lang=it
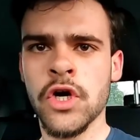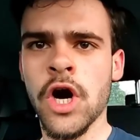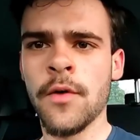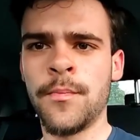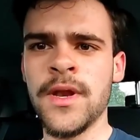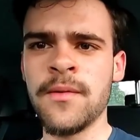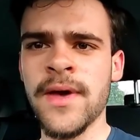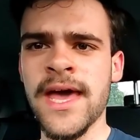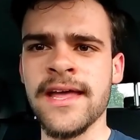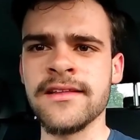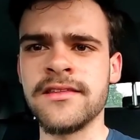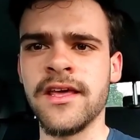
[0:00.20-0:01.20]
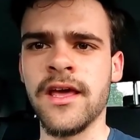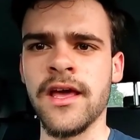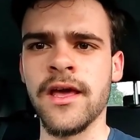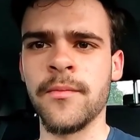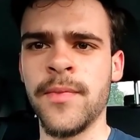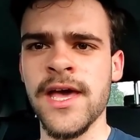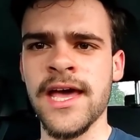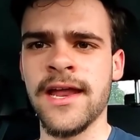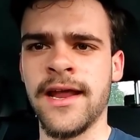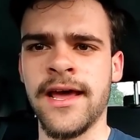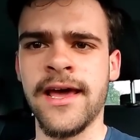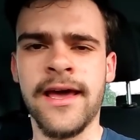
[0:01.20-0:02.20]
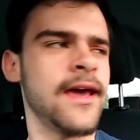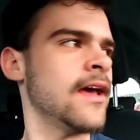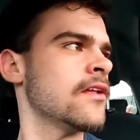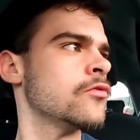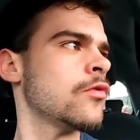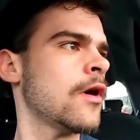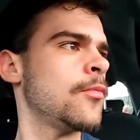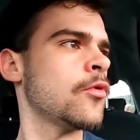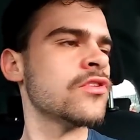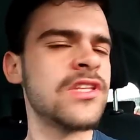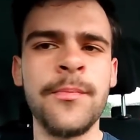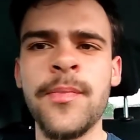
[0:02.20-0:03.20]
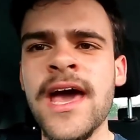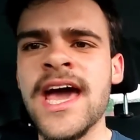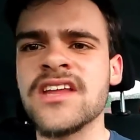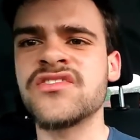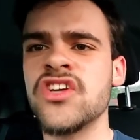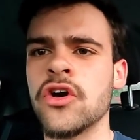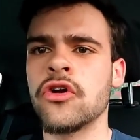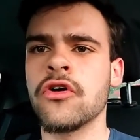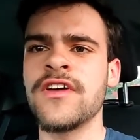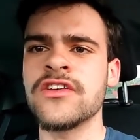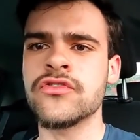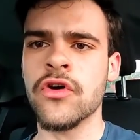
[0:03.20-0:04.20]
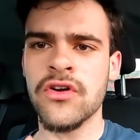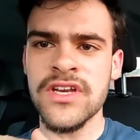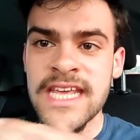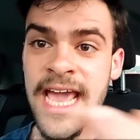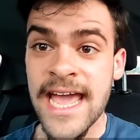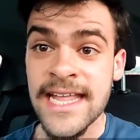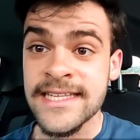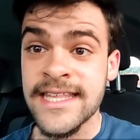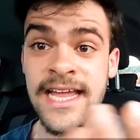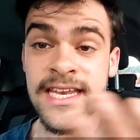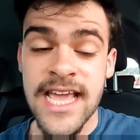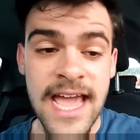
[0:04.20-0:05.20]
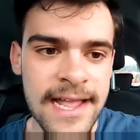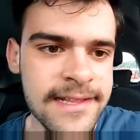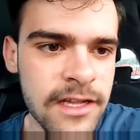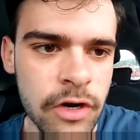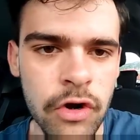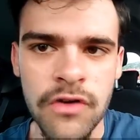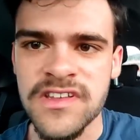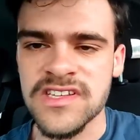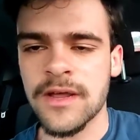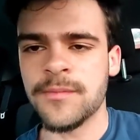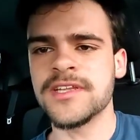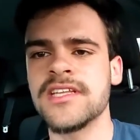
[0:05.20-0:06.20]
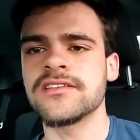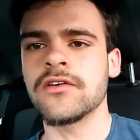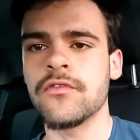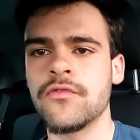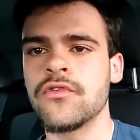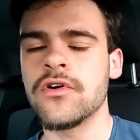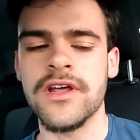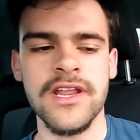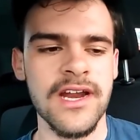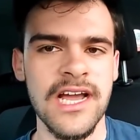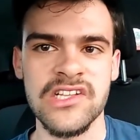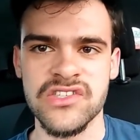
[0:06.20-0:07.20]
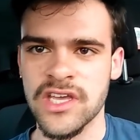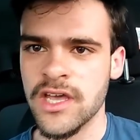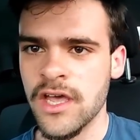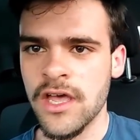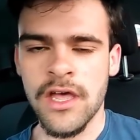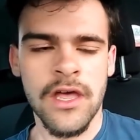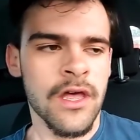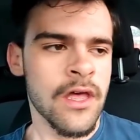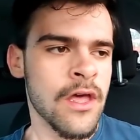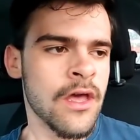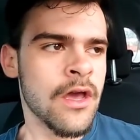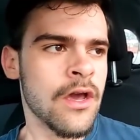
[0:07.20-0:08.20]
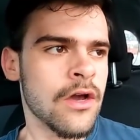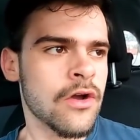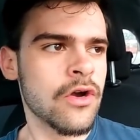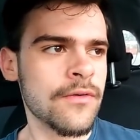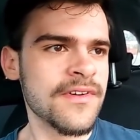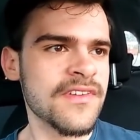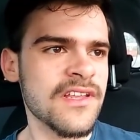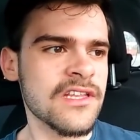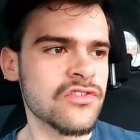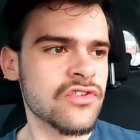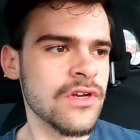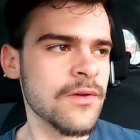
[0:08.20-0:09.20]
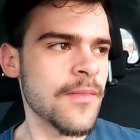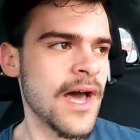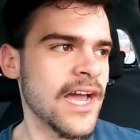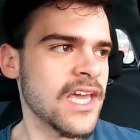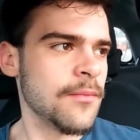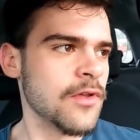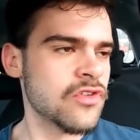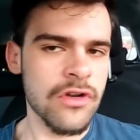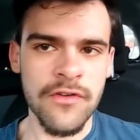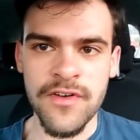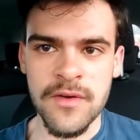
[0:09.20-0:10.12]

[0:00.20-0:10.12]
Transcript: Complimenti, bene, due punti persi, io non ho visto niente, niente, non l'ho vista la partita, ero fuori ragazzi come vedete sono in macchina, mi sono